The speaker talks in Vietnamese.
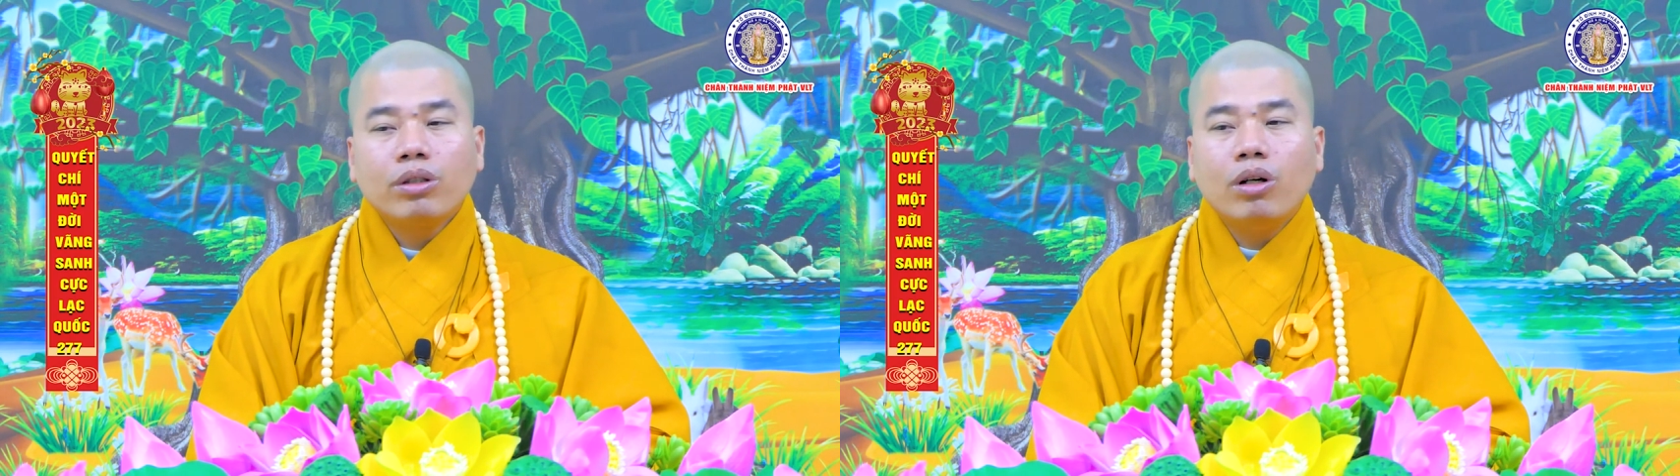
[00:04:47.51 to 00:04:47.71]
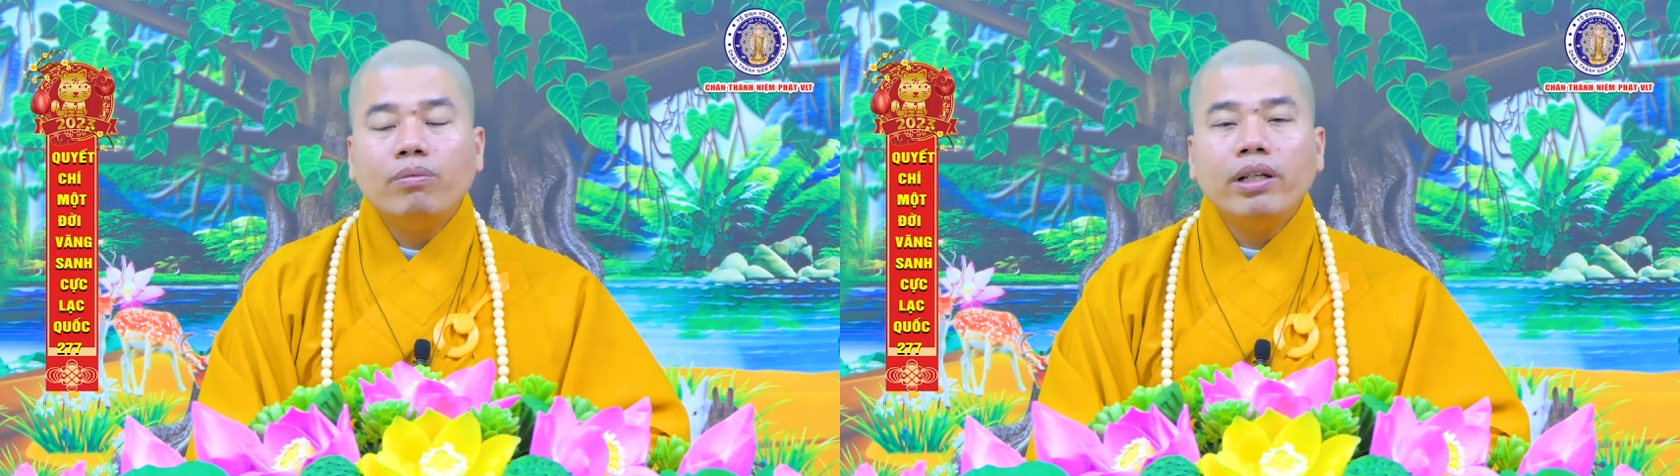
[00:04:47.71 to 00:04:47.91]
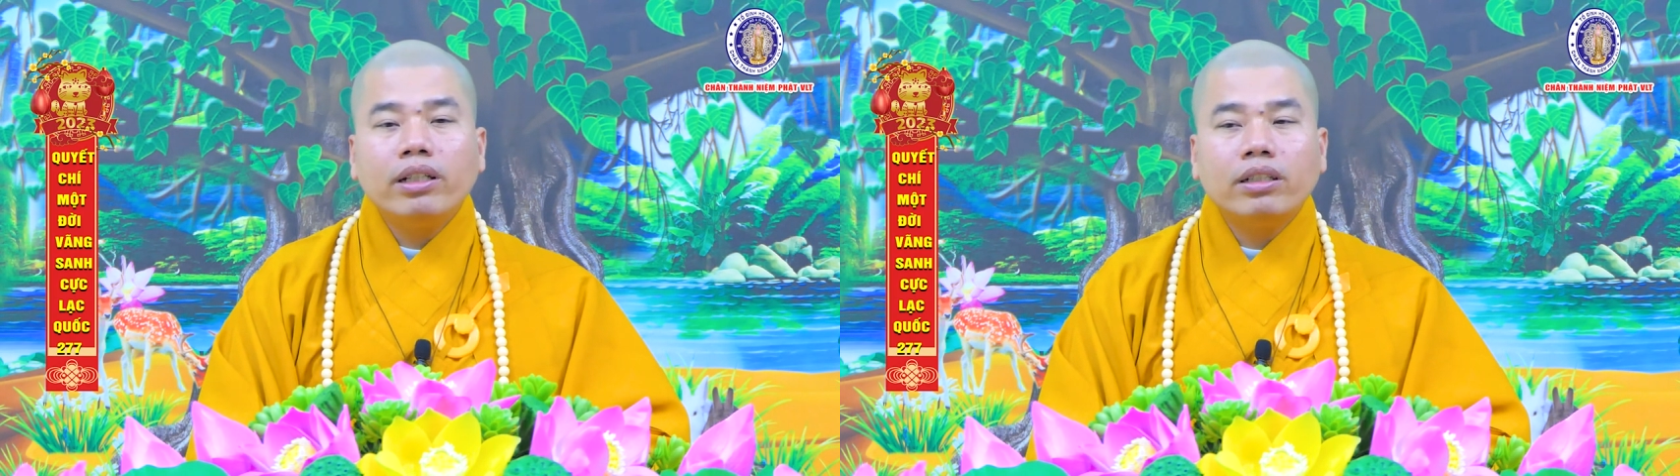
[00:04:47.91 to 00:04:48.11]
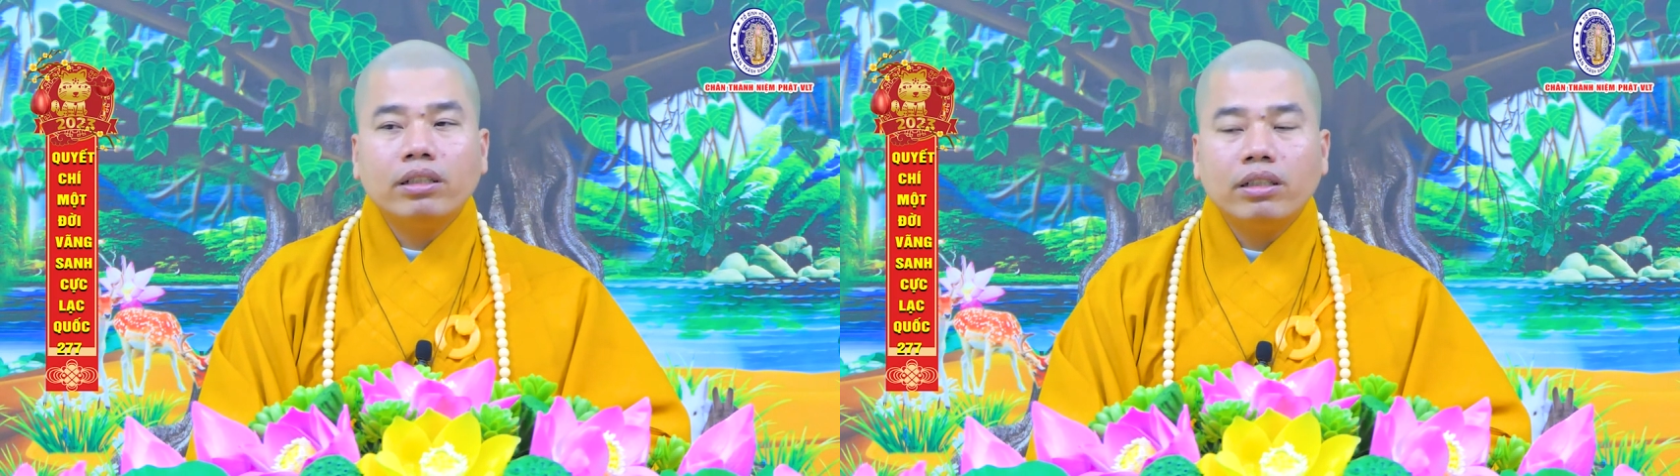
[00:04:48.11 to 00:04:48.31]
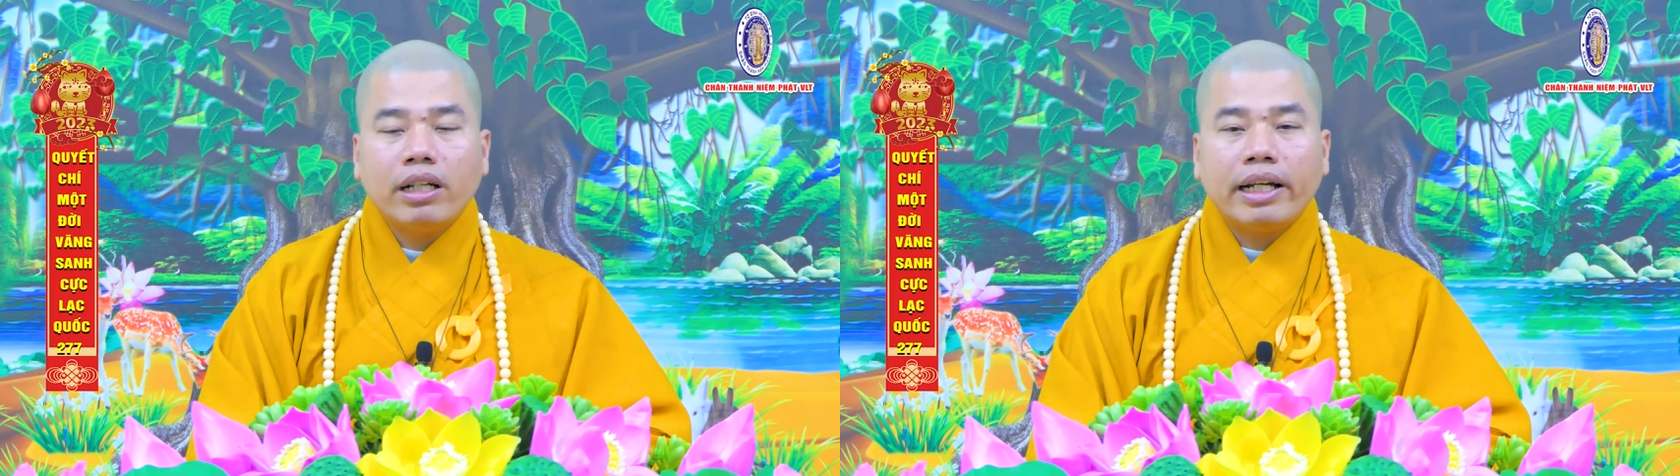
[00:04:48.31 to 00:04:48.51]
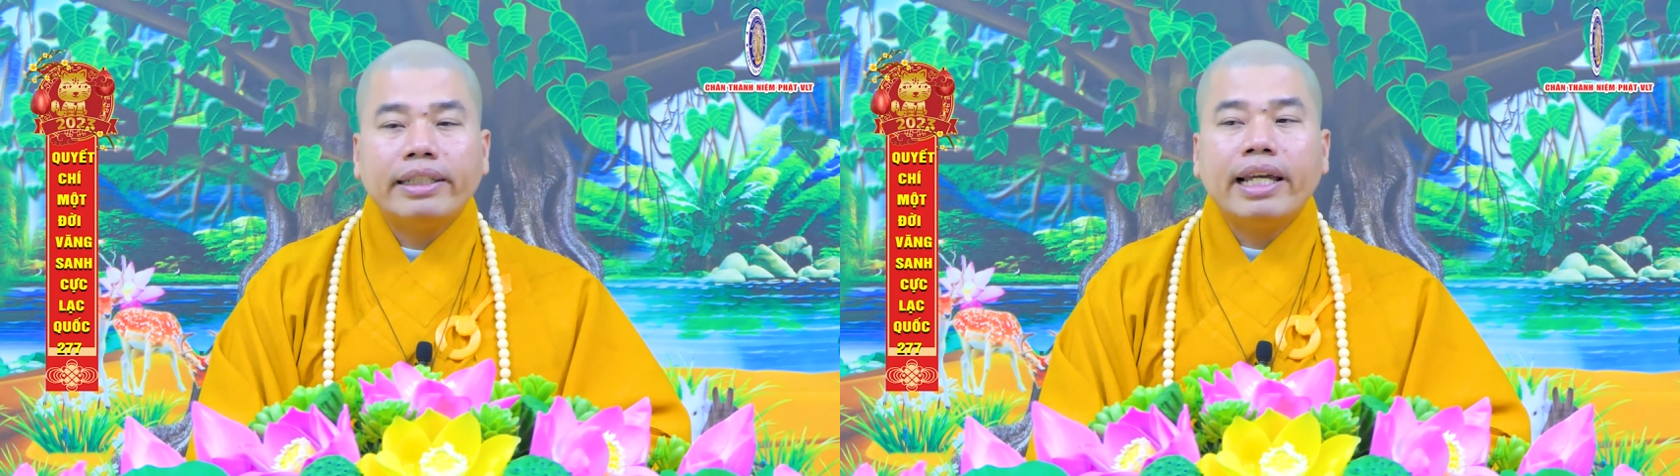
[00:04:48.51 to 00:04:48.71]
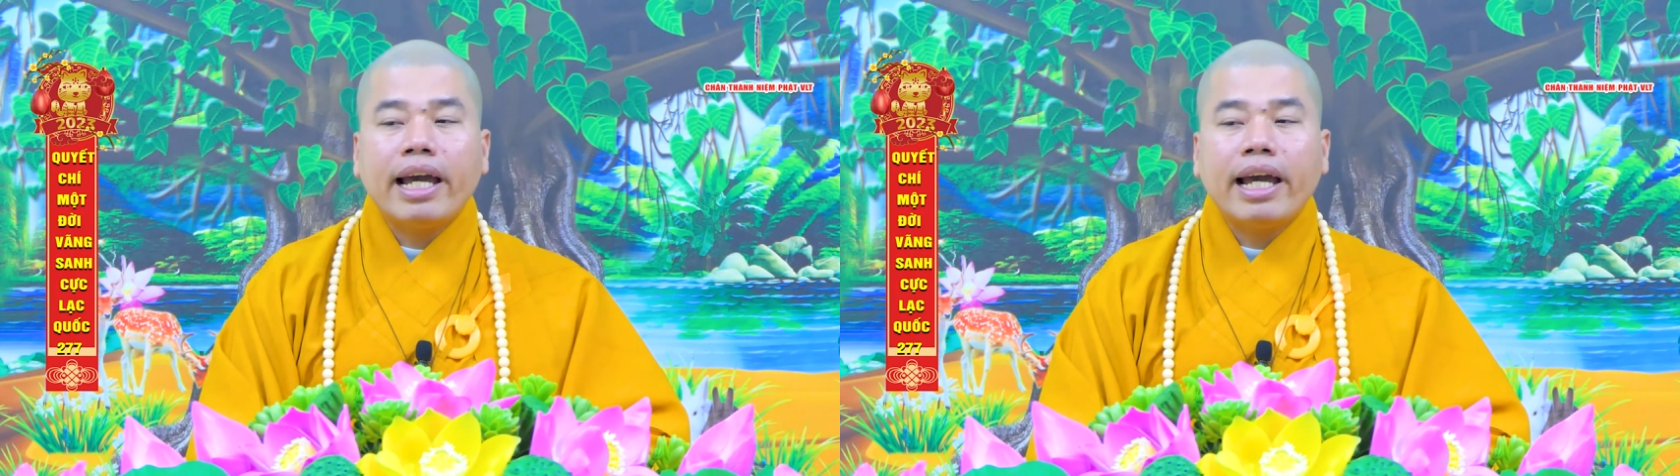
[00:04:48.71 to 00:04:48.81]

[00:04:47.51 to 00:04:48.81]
con biết à, ăn